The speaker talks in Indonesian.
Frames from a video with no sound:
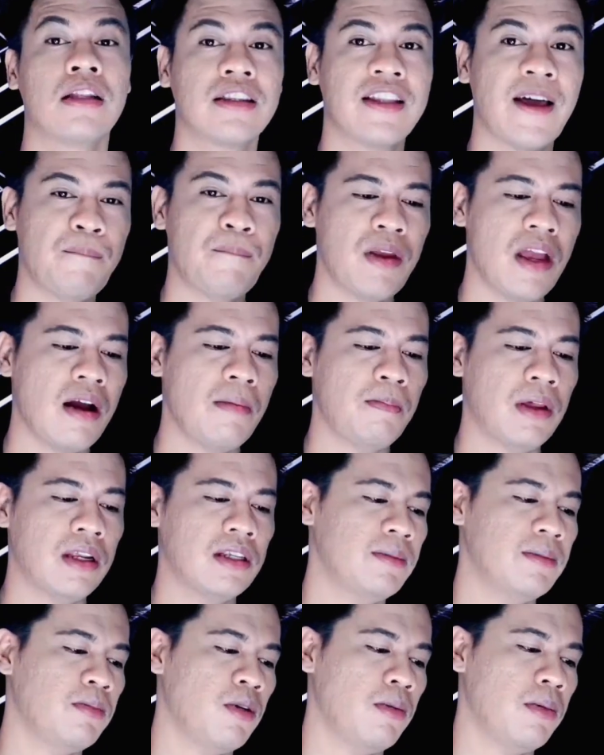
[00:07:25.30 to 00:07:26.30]
tapi yang
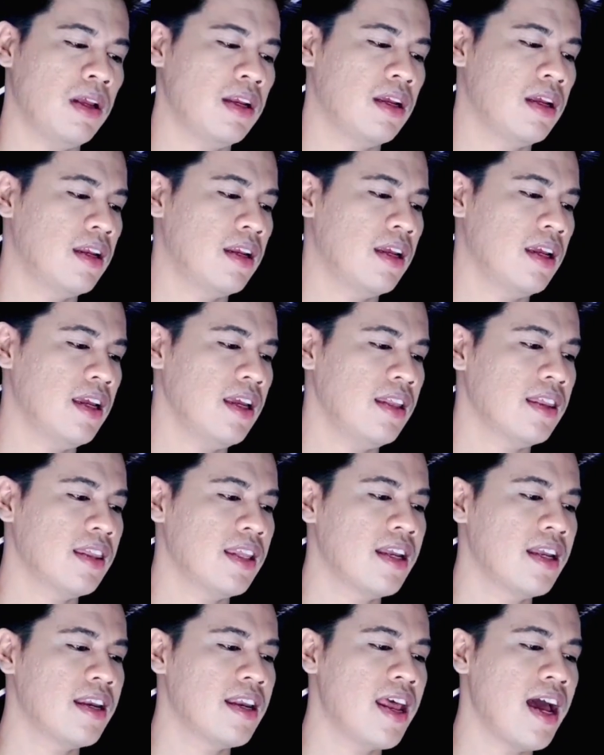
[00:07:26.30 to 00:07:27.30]
versi pomade ini
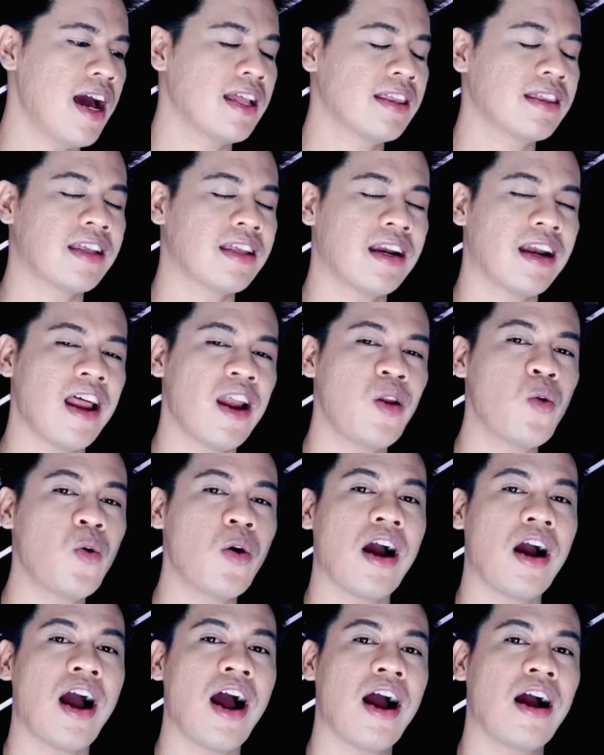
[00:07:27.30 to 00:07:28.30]
tidak terlalu
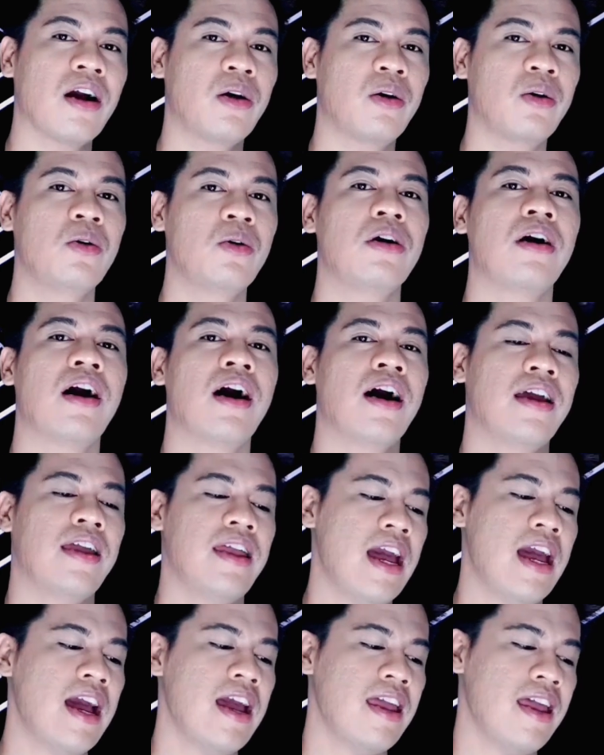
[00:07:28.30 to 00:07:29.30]
kaku
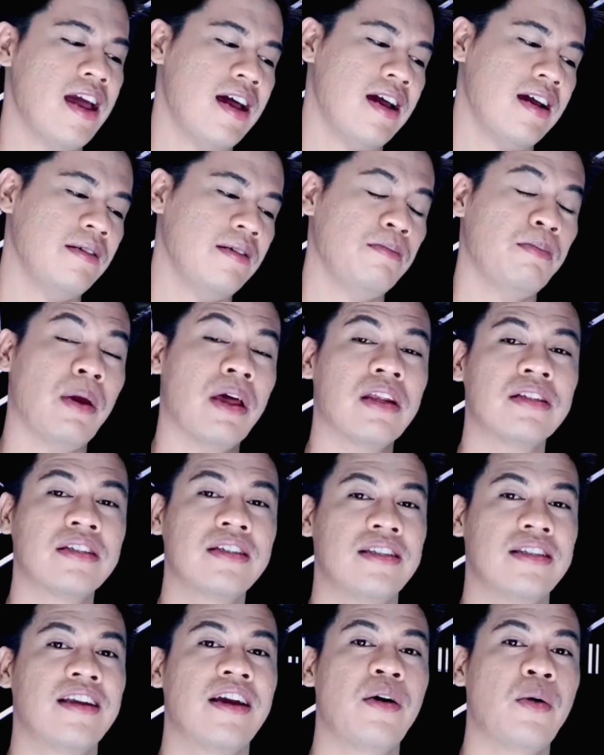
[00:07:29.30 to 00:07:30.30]
kayak yang
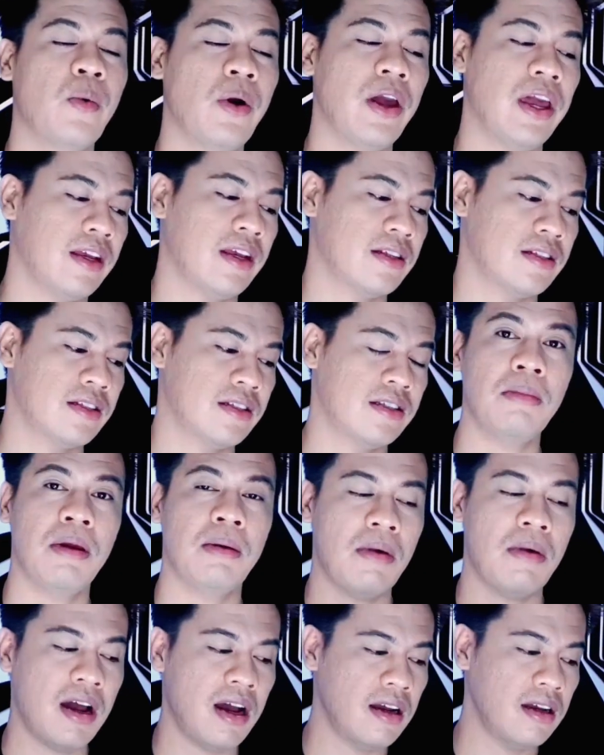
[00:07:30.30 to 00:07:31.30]
versinya wax.
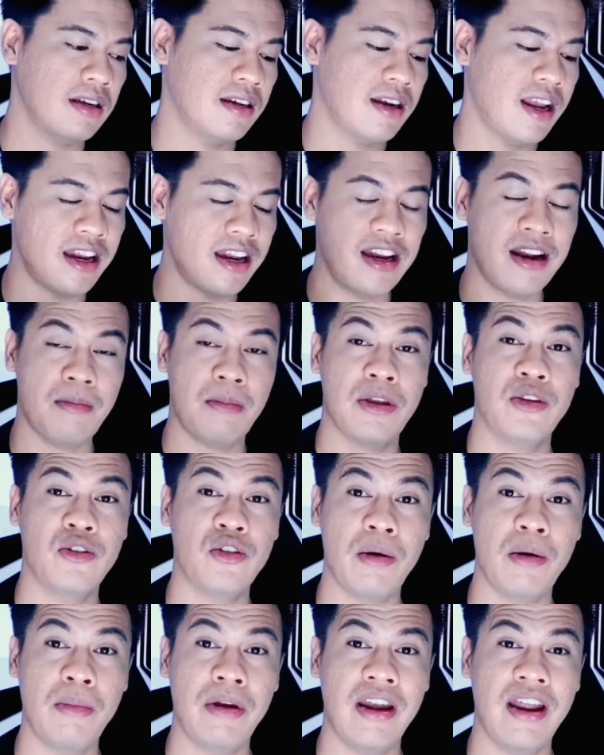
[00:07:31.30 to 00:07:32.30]
Memang dari namanya
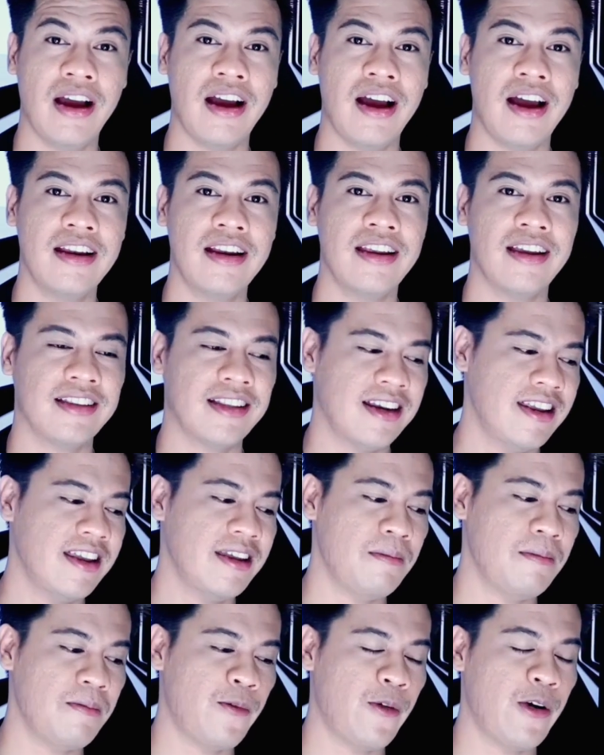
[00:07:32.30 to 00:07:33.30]
juga beda kan, yang
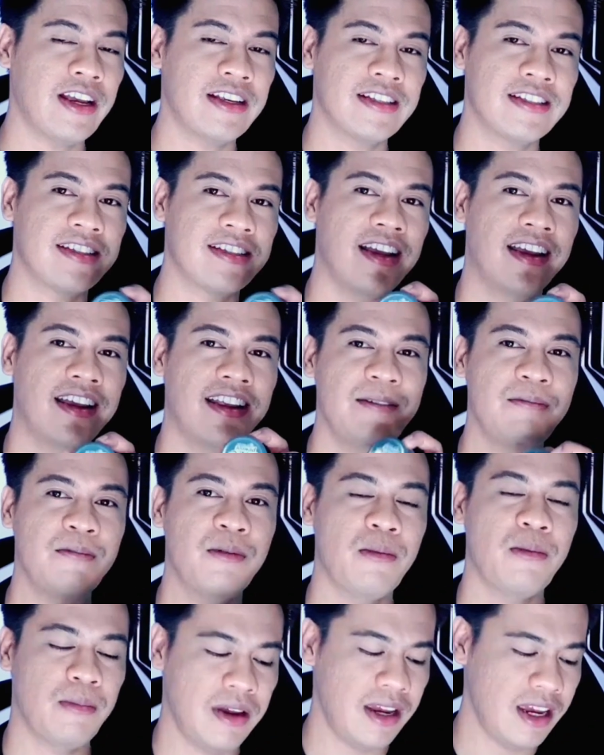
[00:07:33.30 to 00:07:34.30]
tadi wax, yang ini
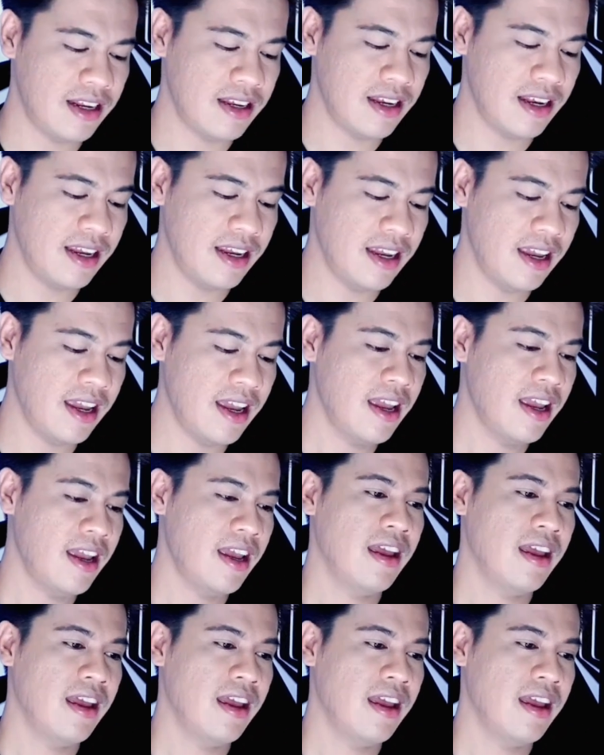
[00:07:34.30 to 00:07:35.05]
pomade. Jadi